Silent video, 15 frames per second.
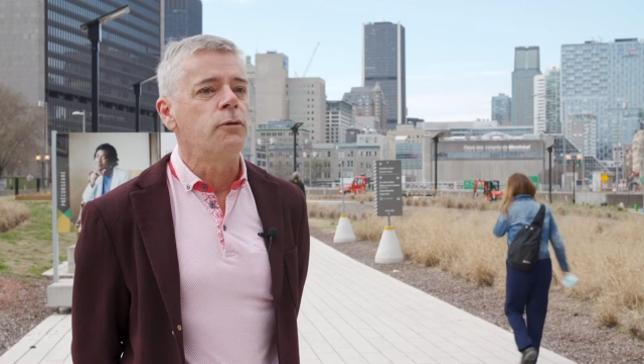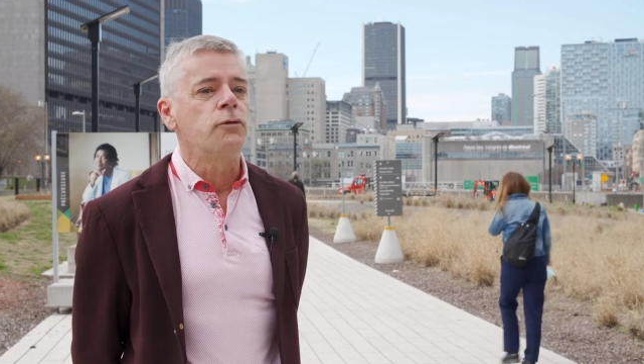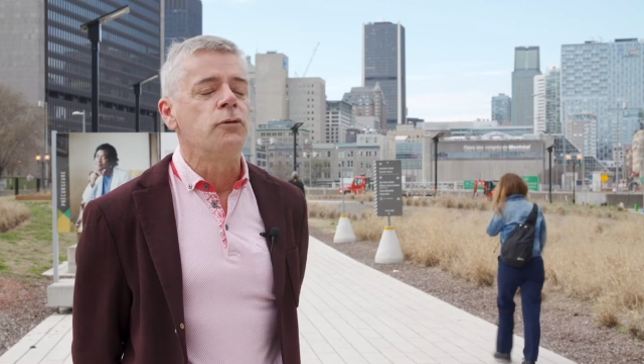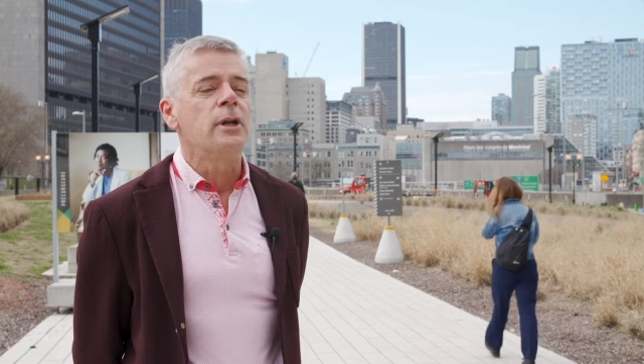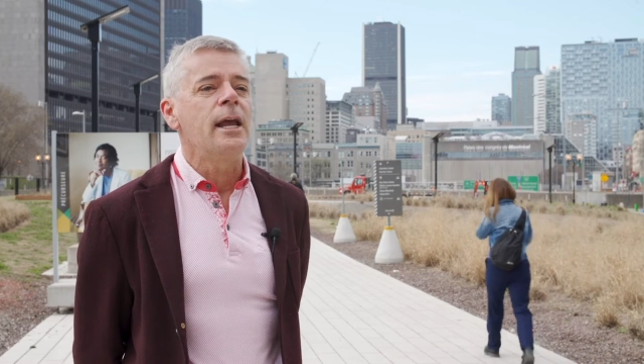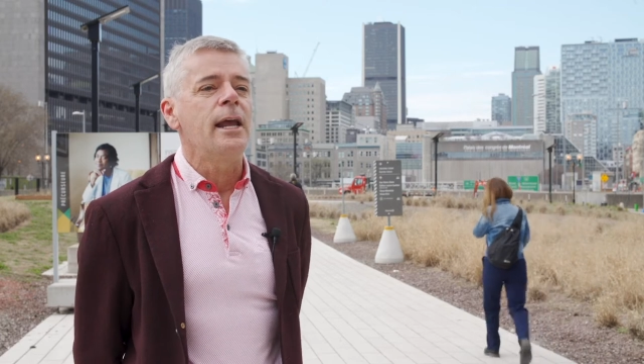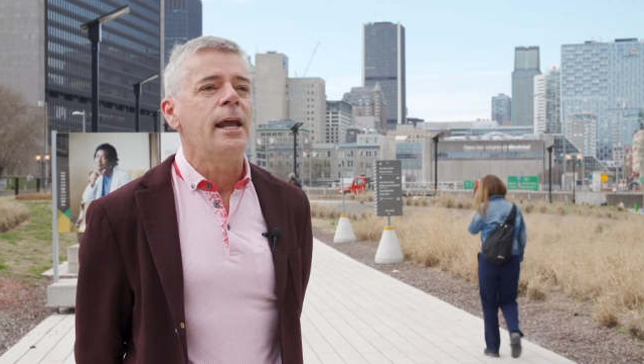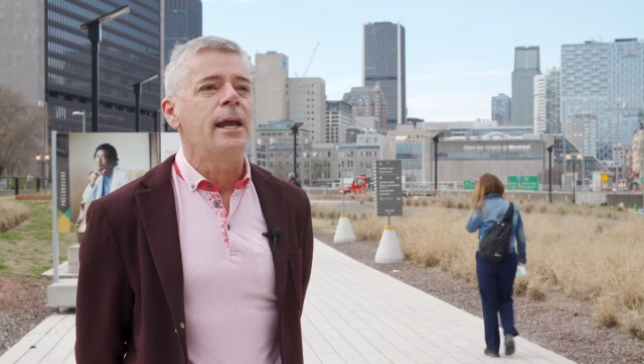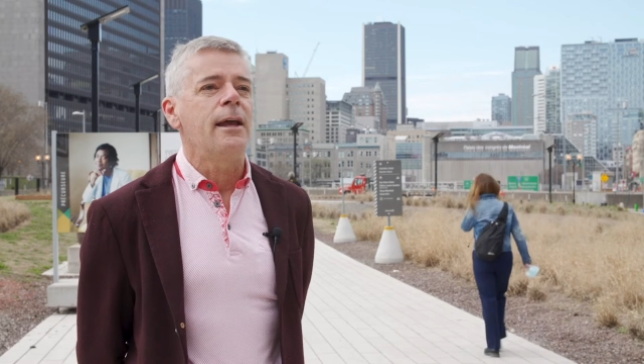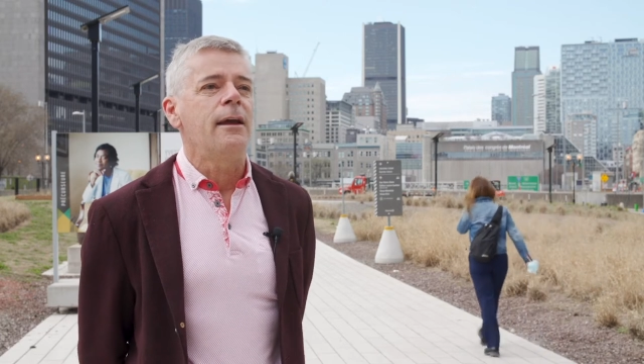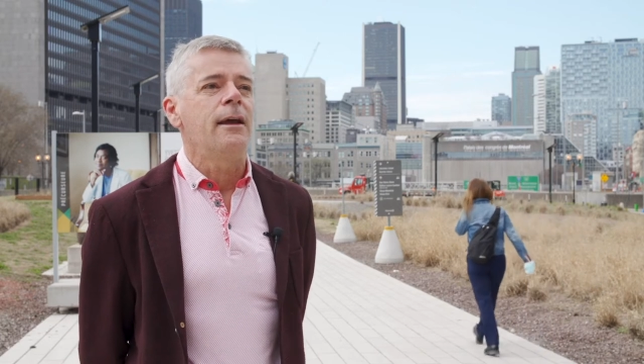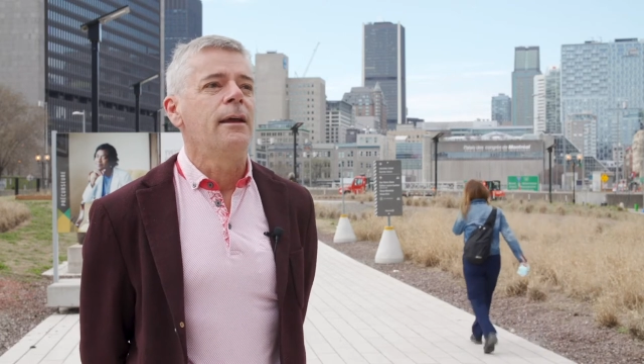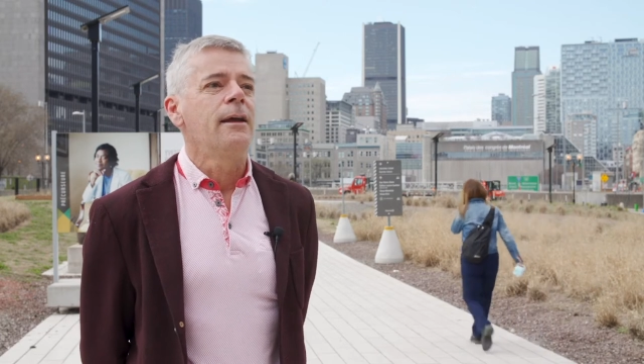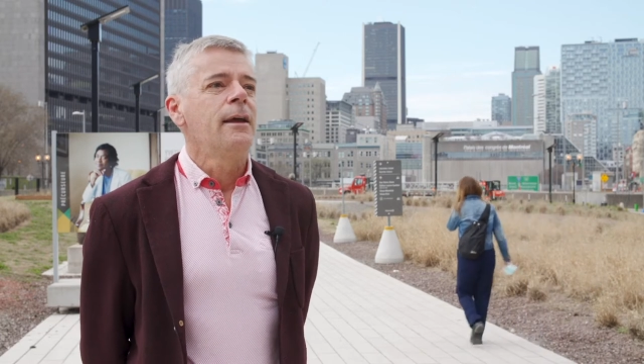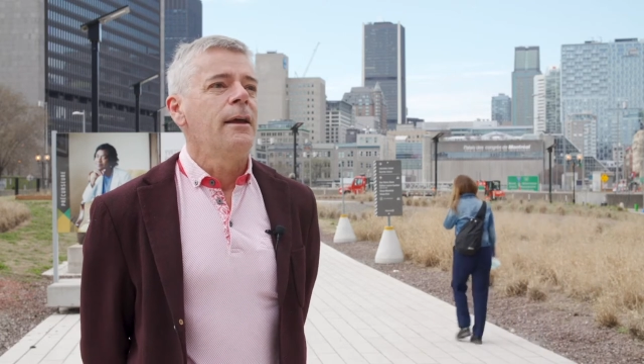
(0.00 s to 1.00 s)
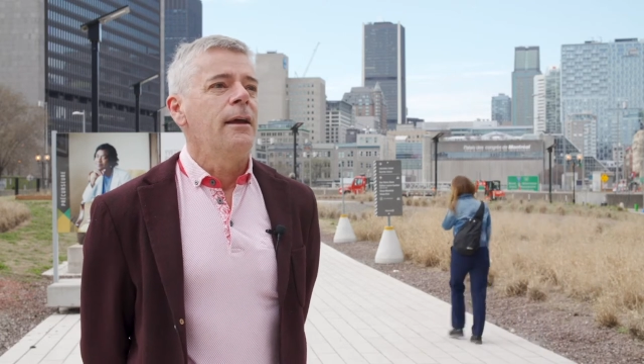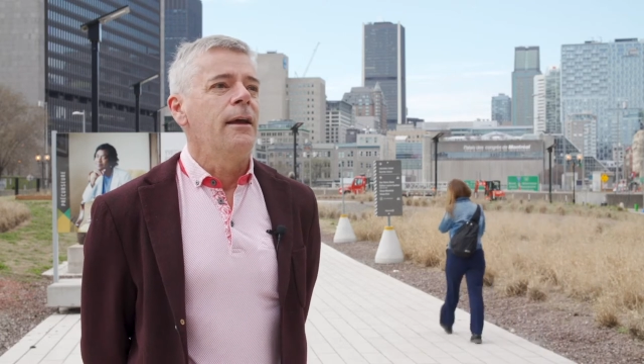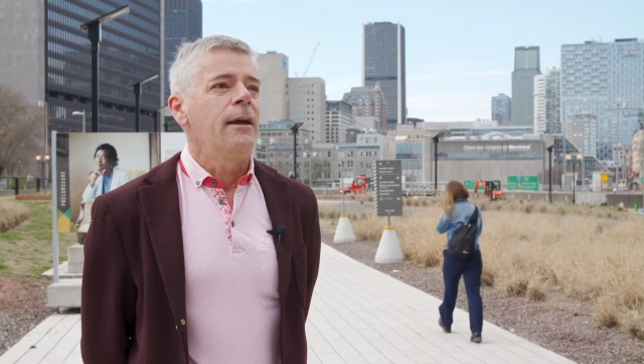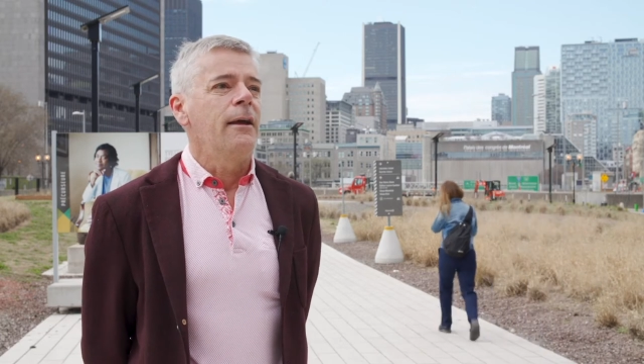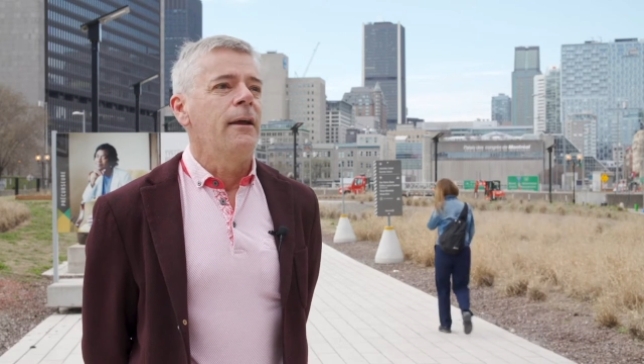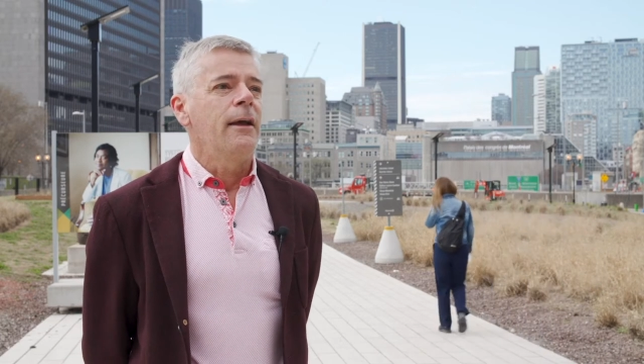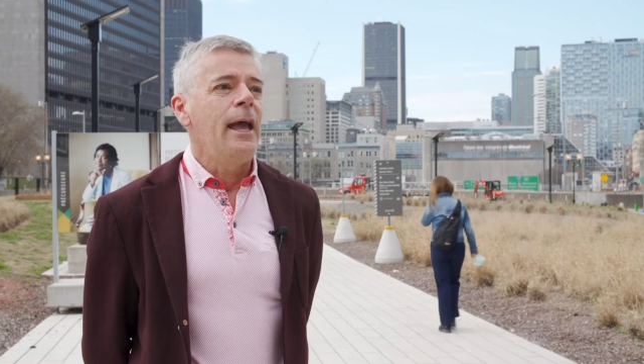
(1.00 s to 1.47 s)
voulait
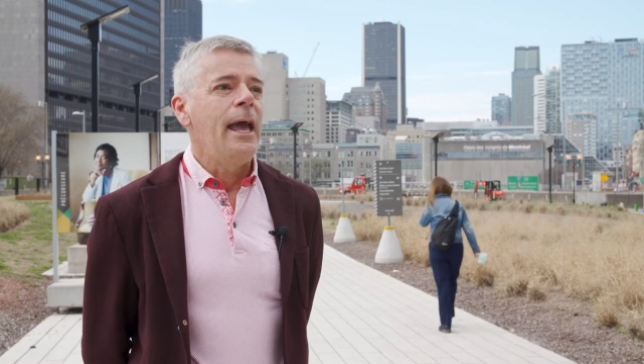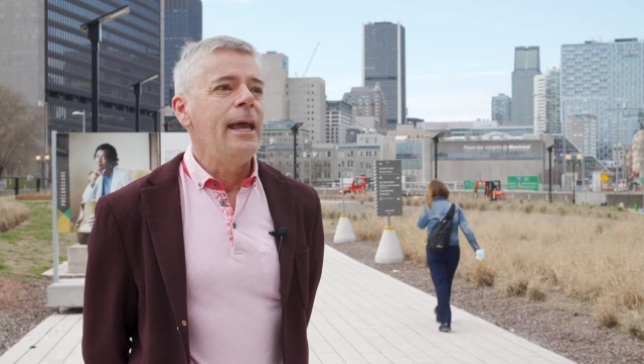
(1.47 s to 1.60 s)
euh,